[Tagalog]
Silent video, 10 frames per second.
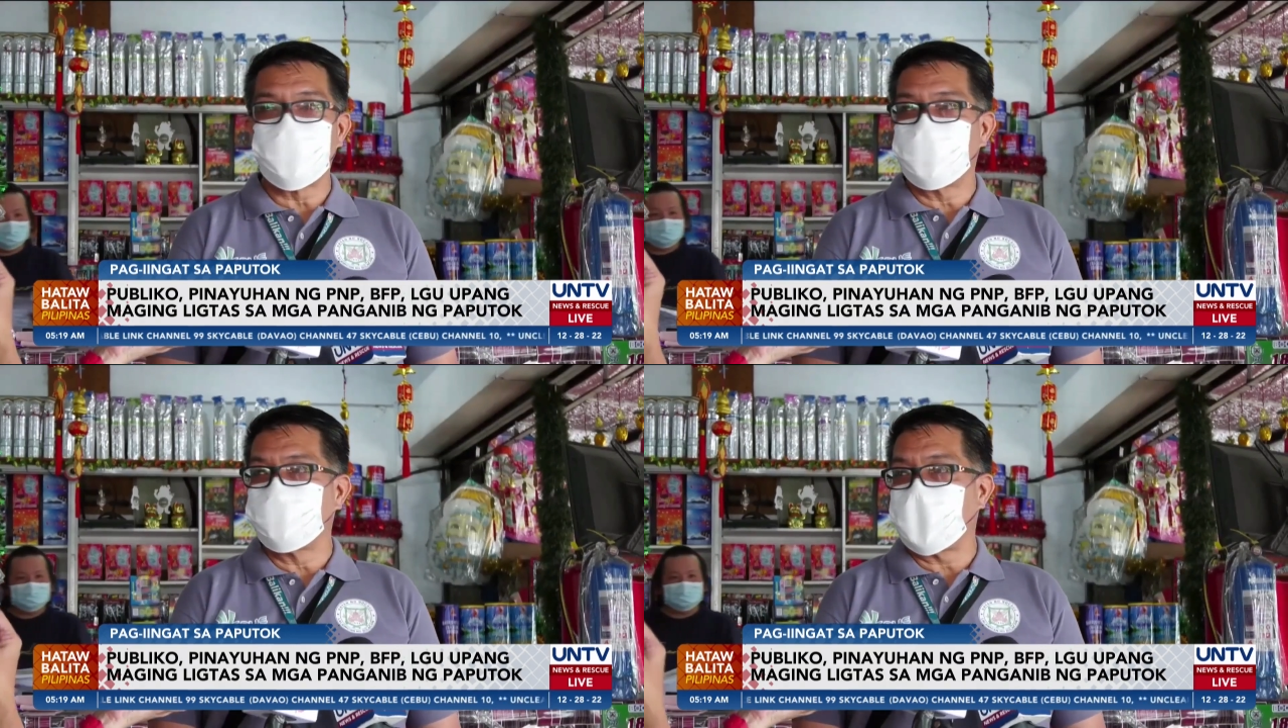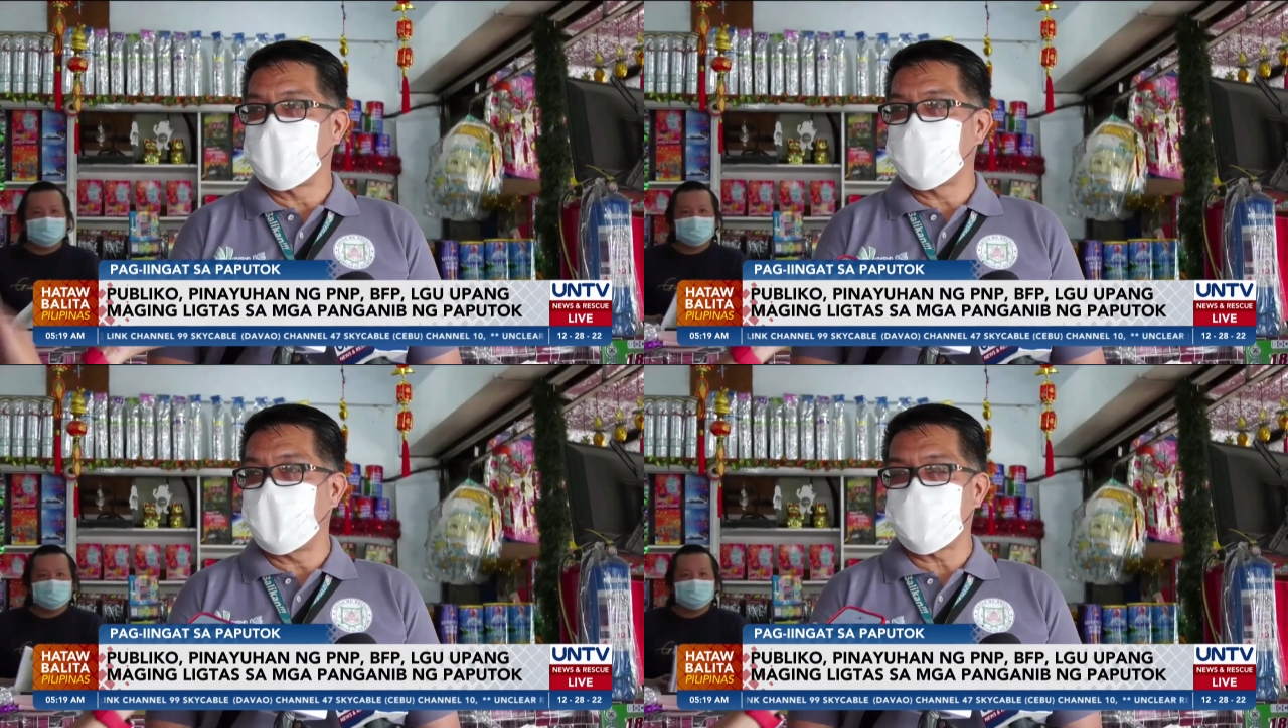sumusunod pa
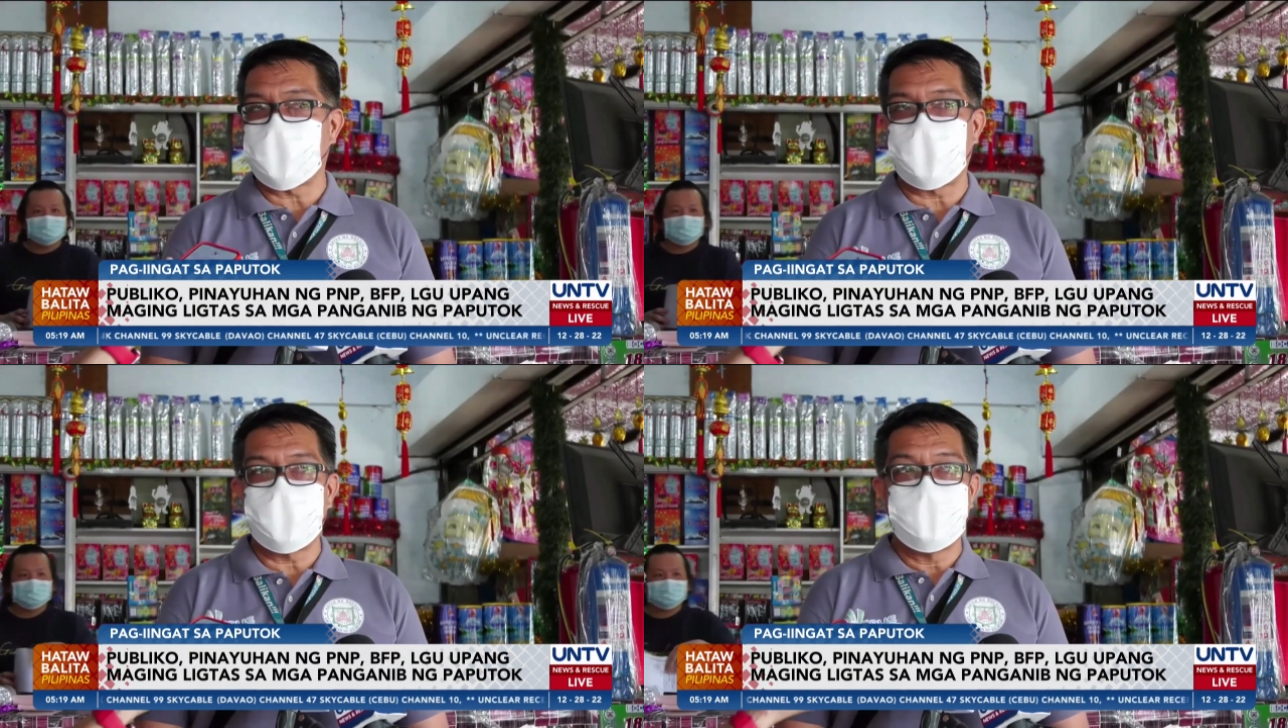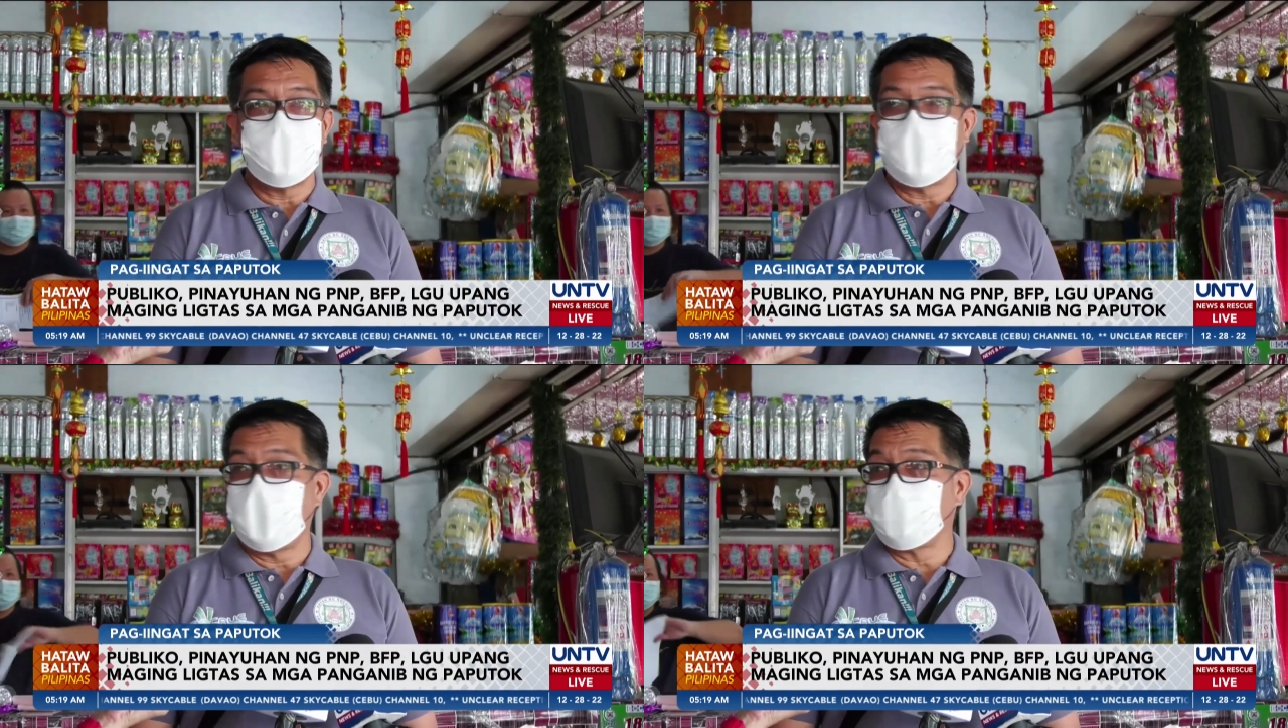rin sila sa
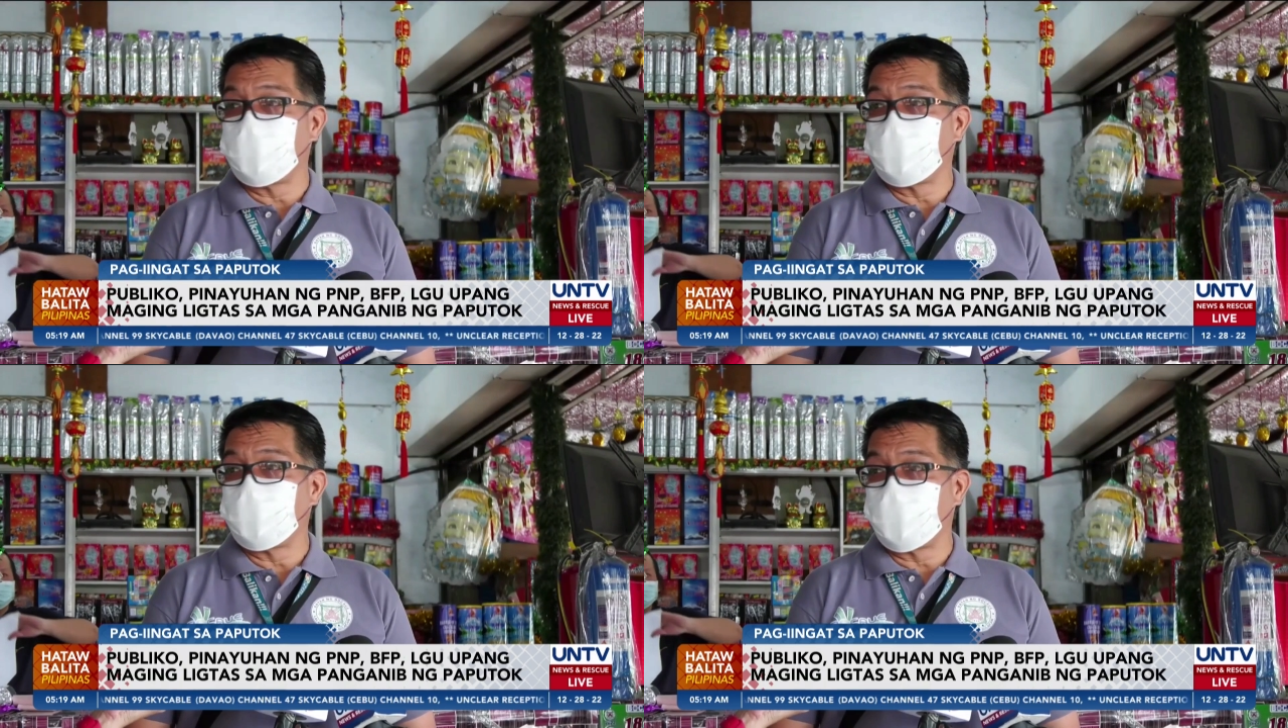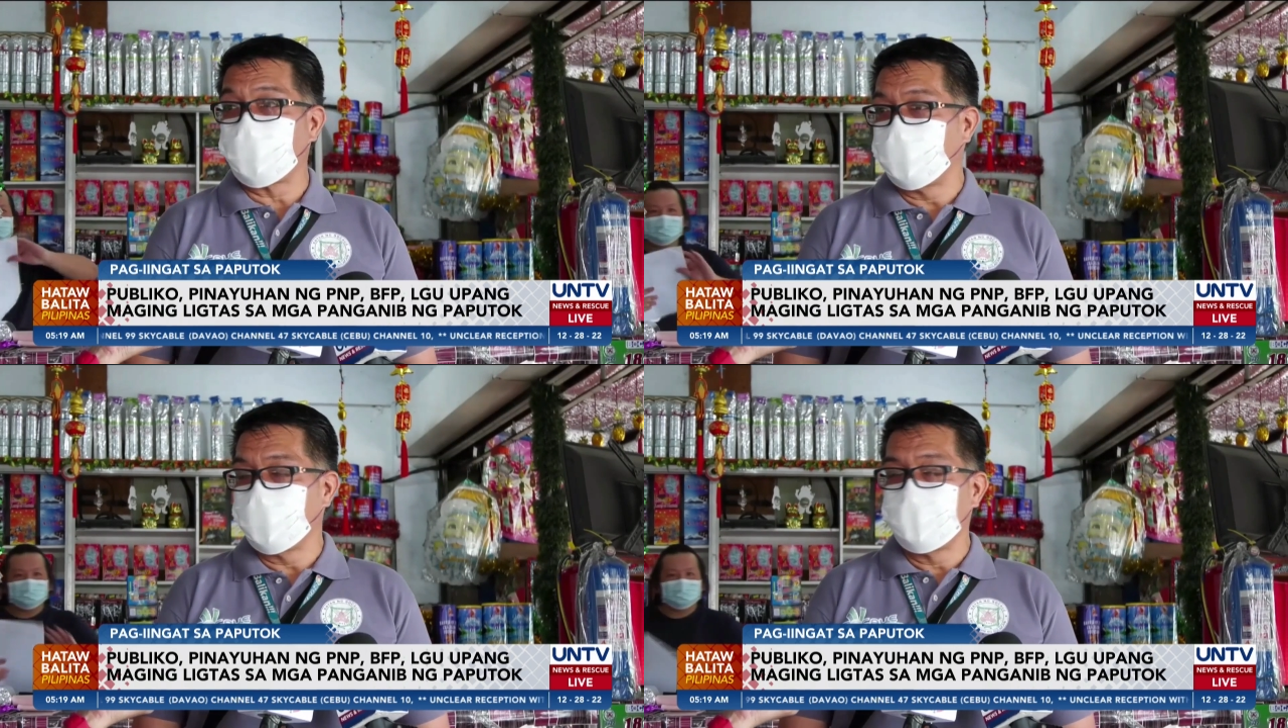health
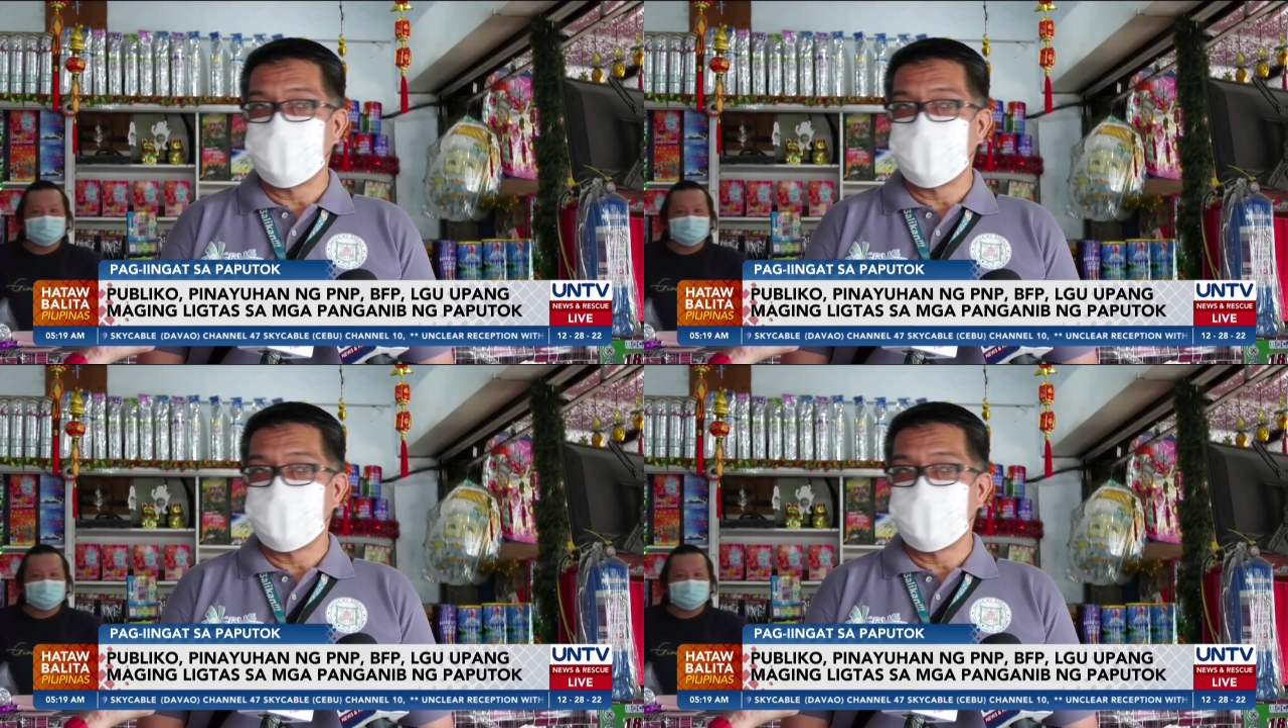protocol